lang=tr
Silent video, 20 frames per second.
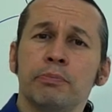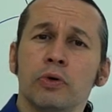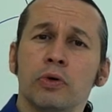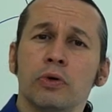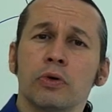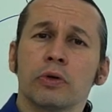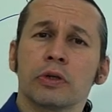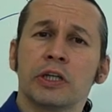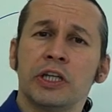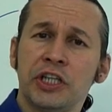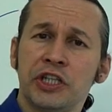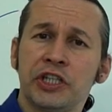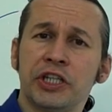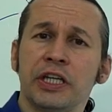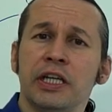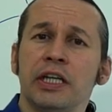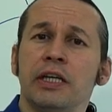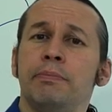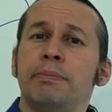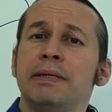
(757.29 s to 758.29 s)
Bu
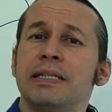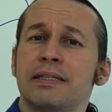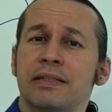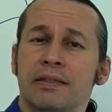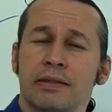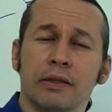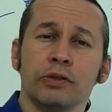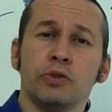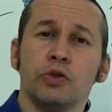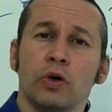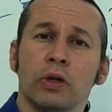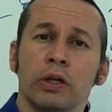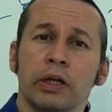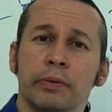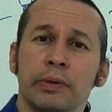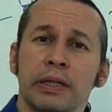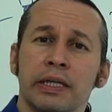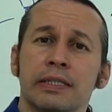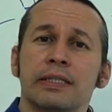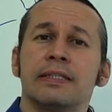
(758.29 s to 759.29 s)
kişiyi biz tanıyor
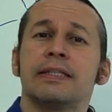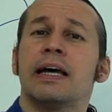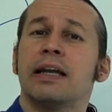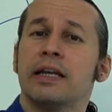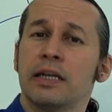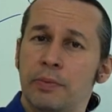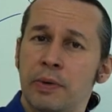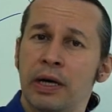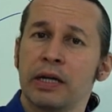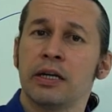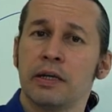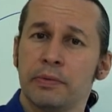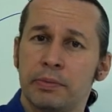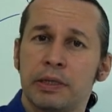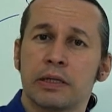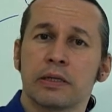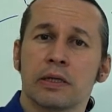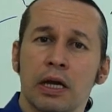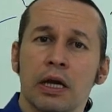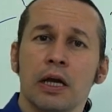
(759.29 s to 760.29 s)
olabiliriz. Senle benle
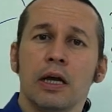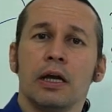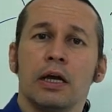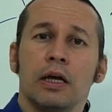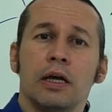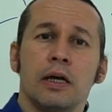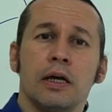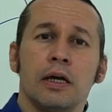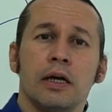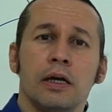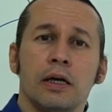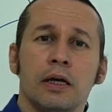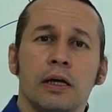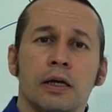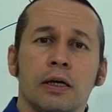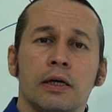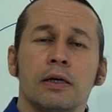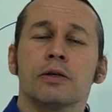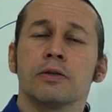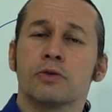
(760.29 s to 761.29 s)
bir
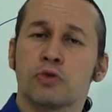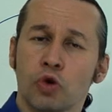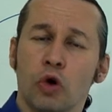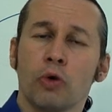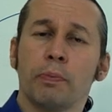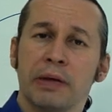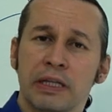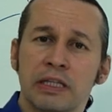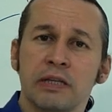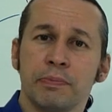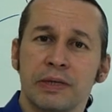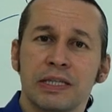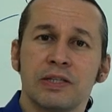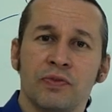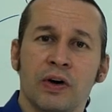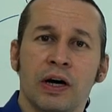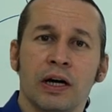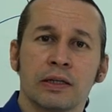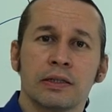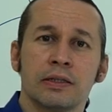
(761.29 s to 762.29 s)
e,
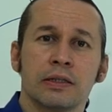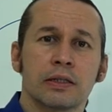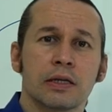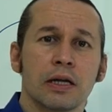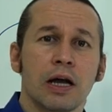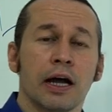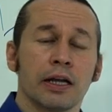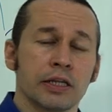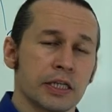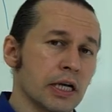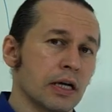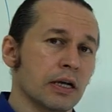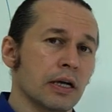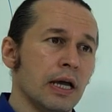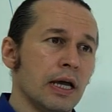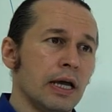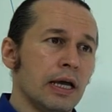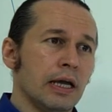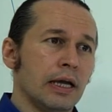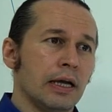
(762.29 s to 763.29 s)
sohbetimiz vardır. Ancak
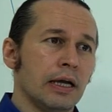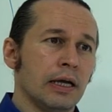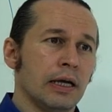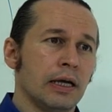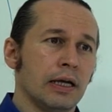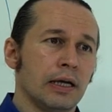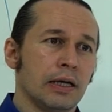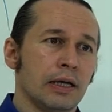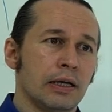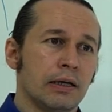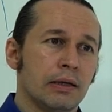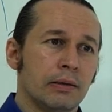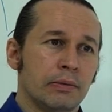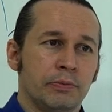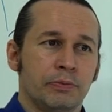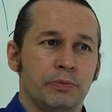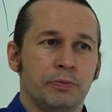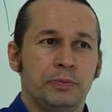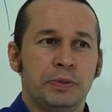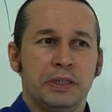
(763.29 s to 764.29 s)
e,
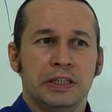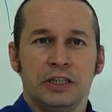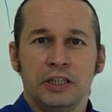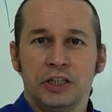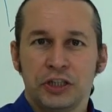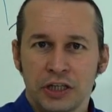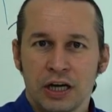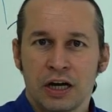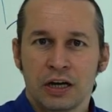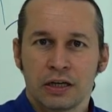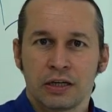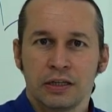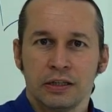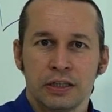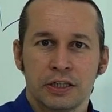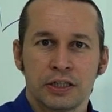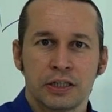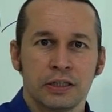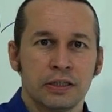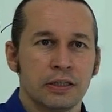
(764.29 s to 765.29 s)
bir iş
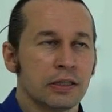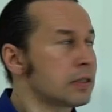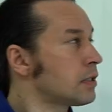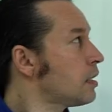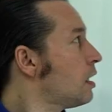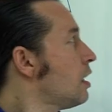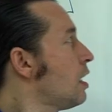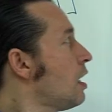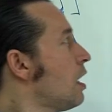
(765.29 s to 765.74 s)
arkadaşıdır.